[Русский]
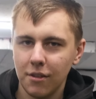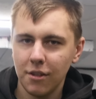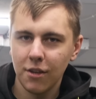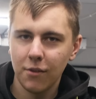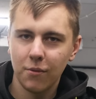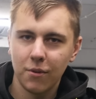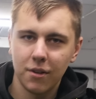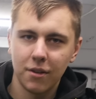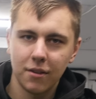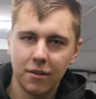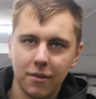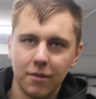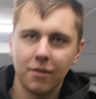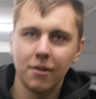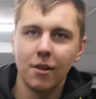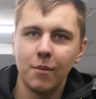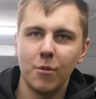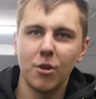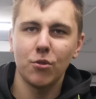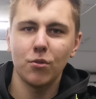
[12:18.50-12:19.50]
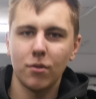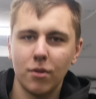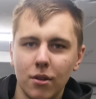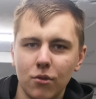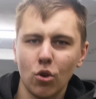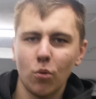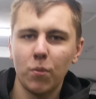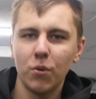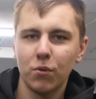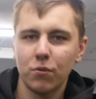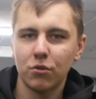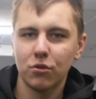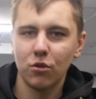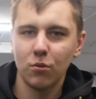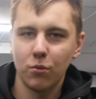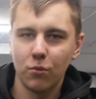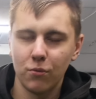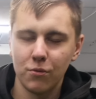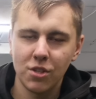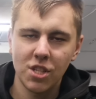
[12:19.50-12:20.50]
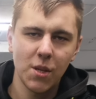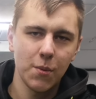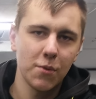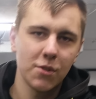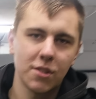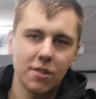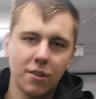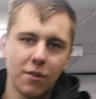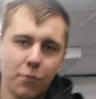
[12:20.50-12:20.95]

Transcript: евро. А у меня то на топливо ушло, по-моему, 70 или